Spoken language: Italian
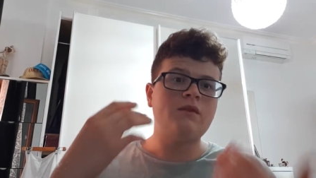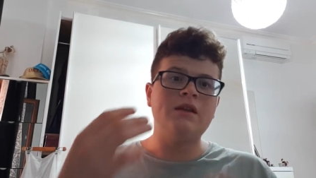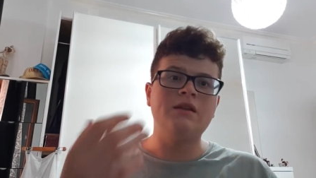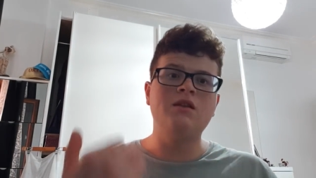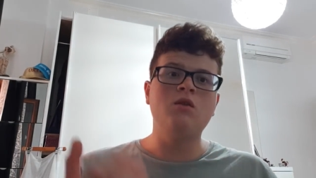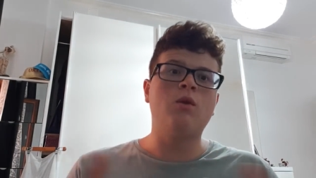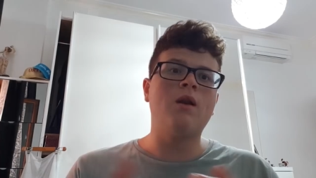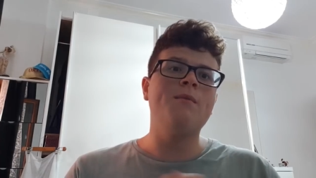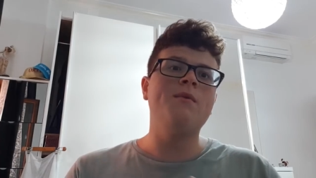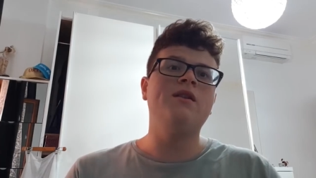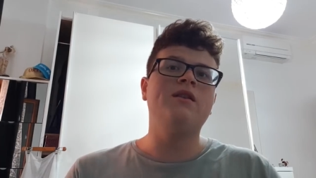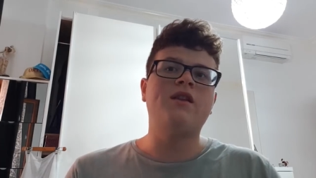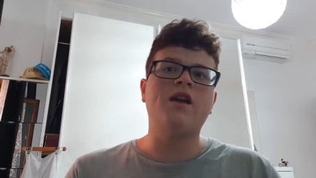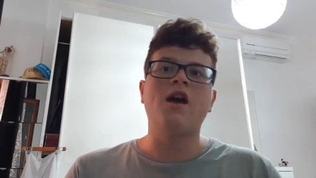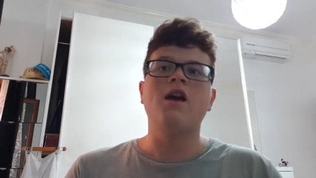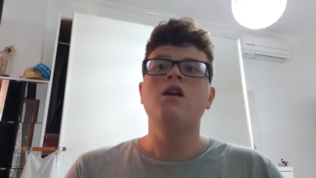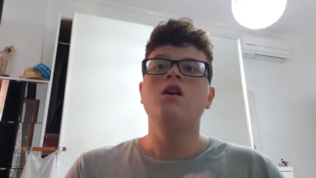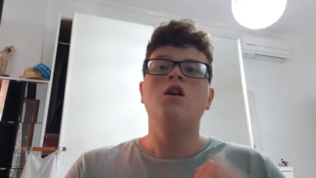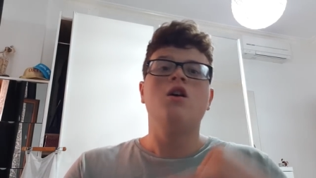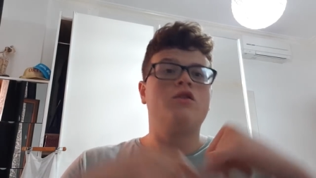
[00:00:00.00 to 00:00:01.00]

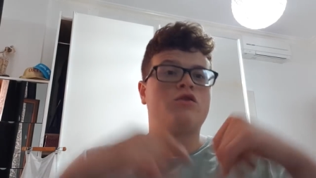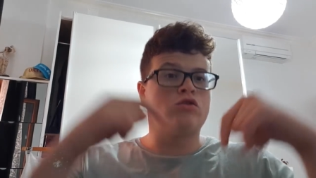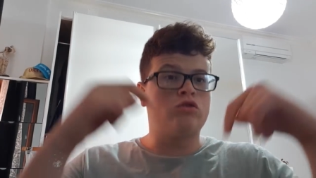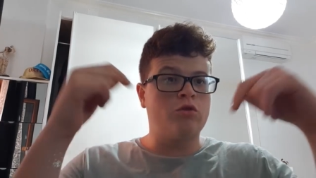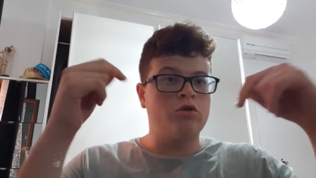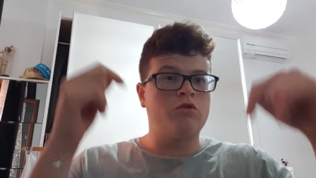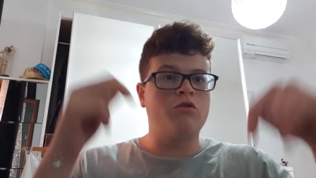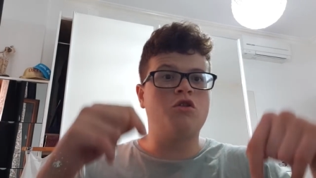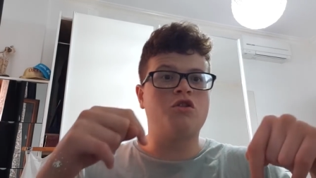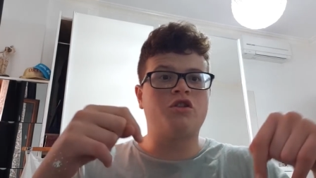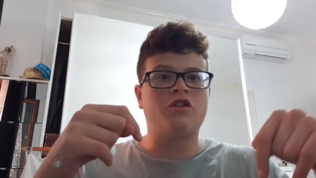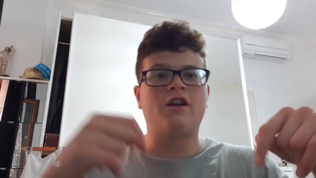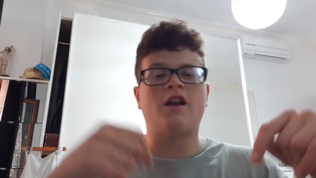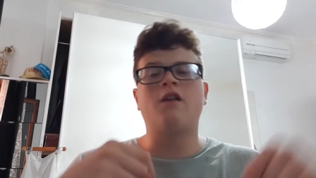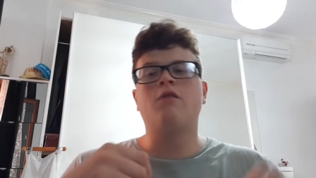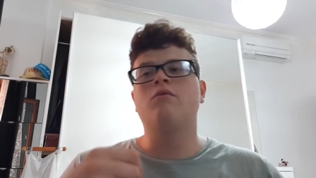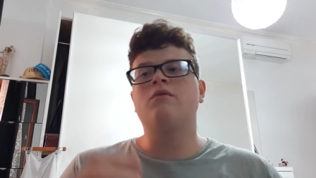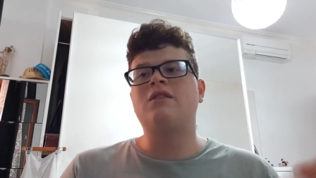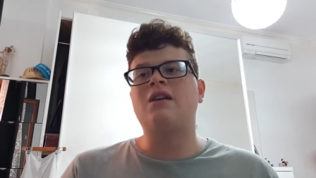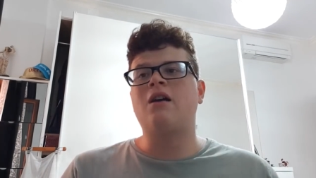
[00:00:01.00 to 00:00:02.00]
Sicuramente sotto il studio ci
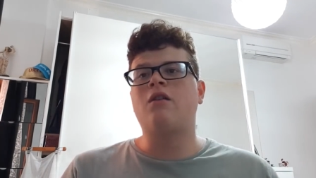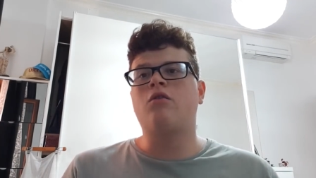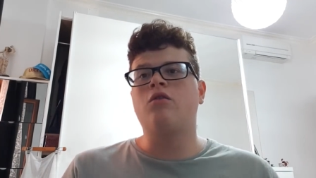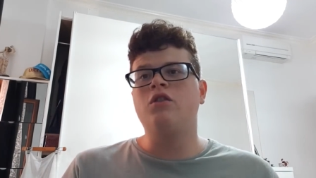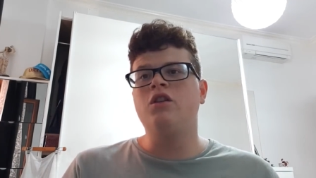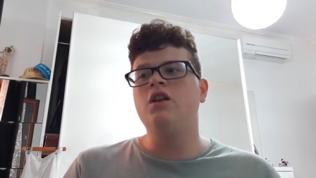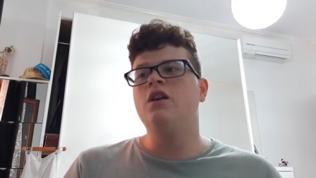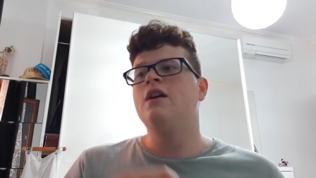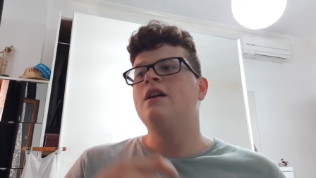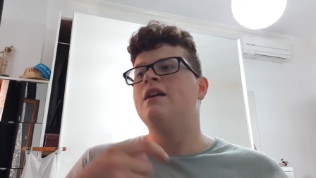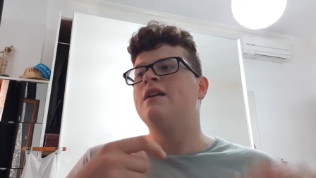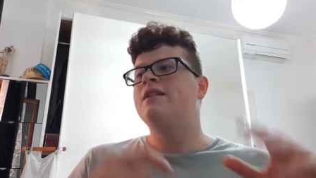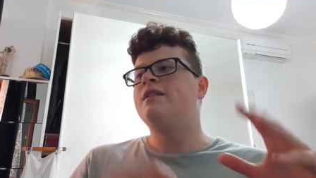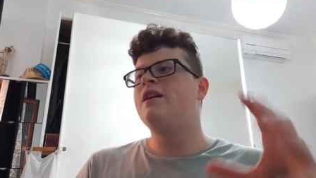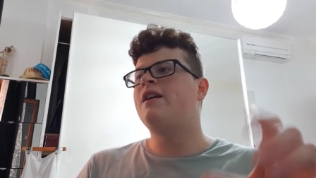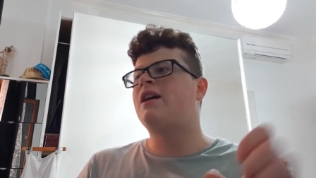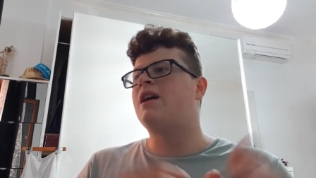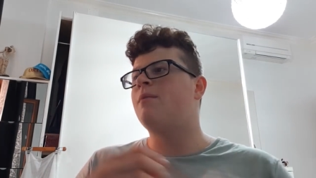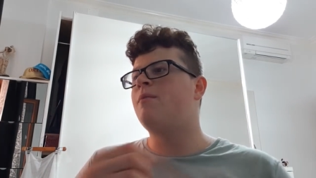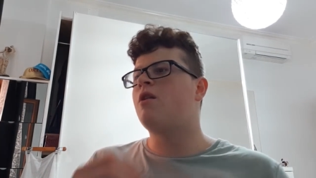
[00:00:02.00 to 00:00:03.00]
saranno un sacco di
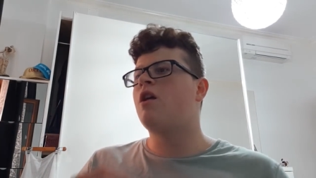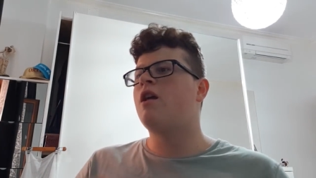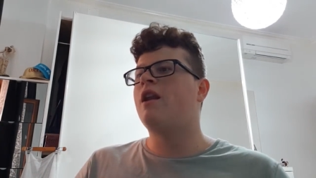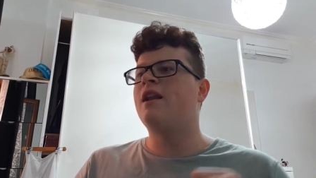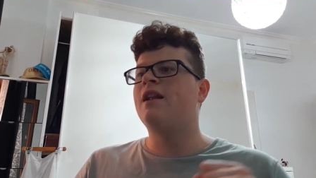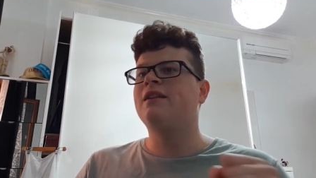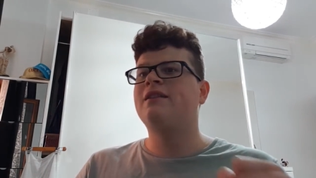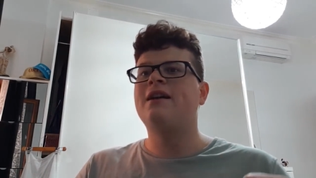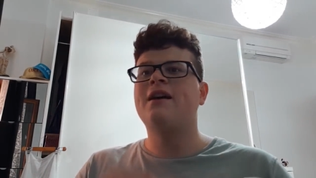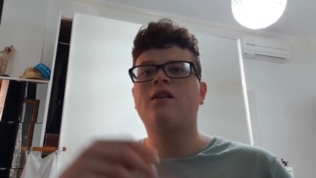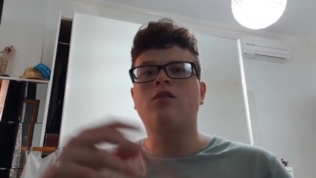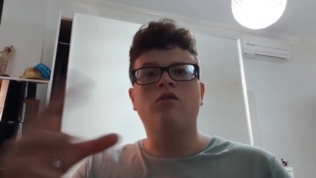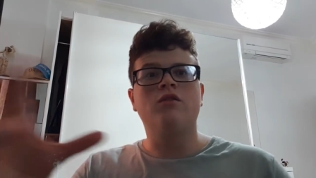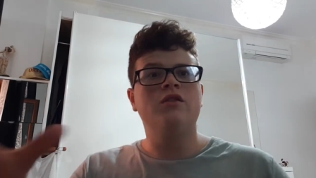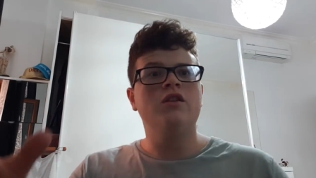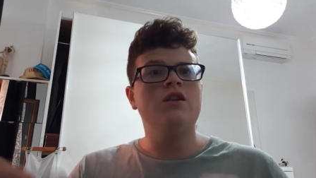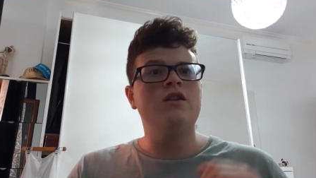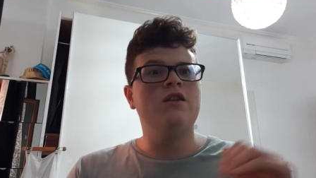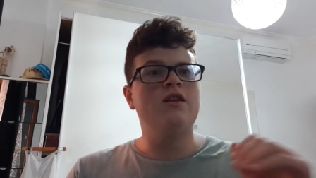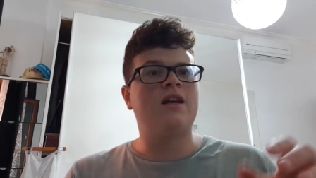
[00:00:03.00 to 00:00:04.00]
SIC, però in realtà è
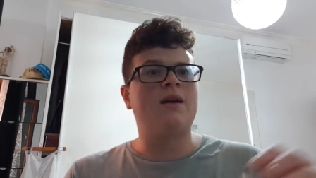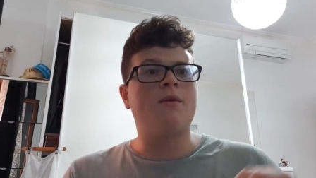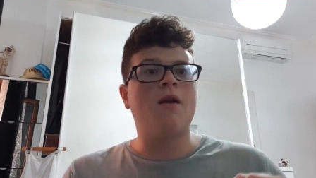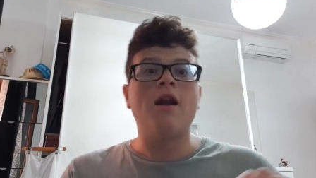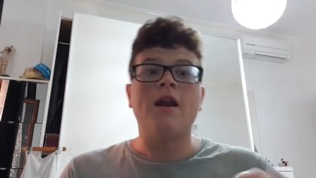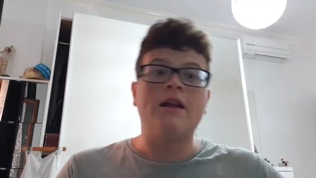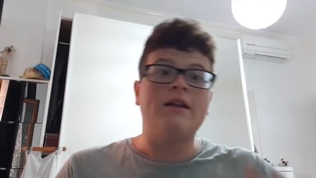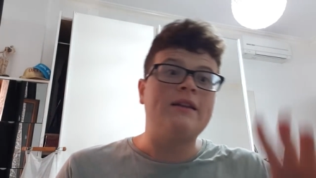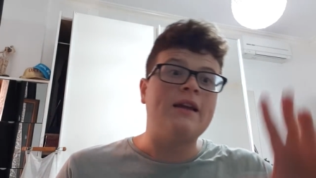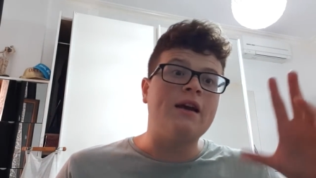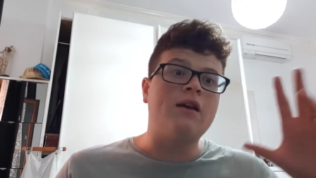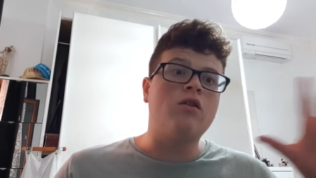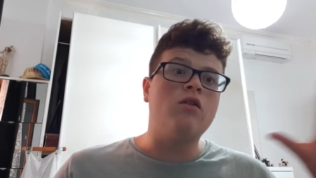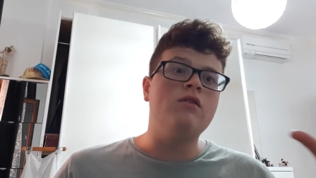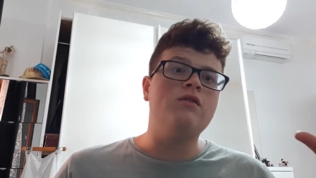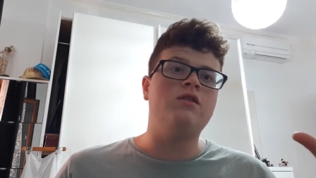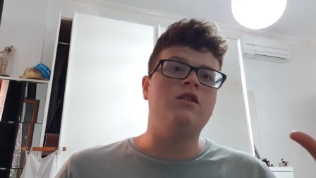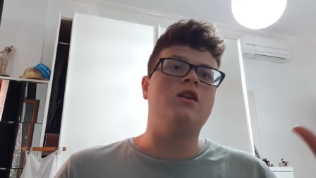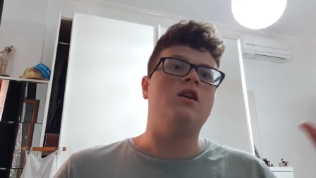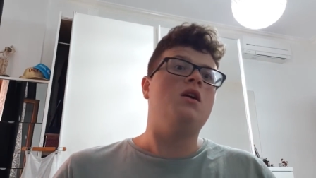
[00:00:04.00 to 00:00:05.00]
così, SIC, però in realtà è
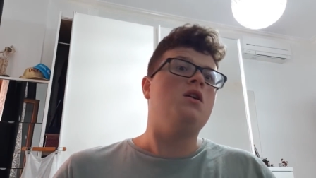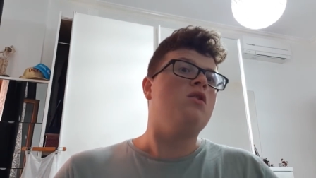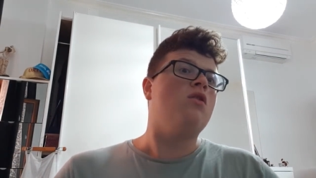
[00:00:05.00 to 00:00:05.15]
così.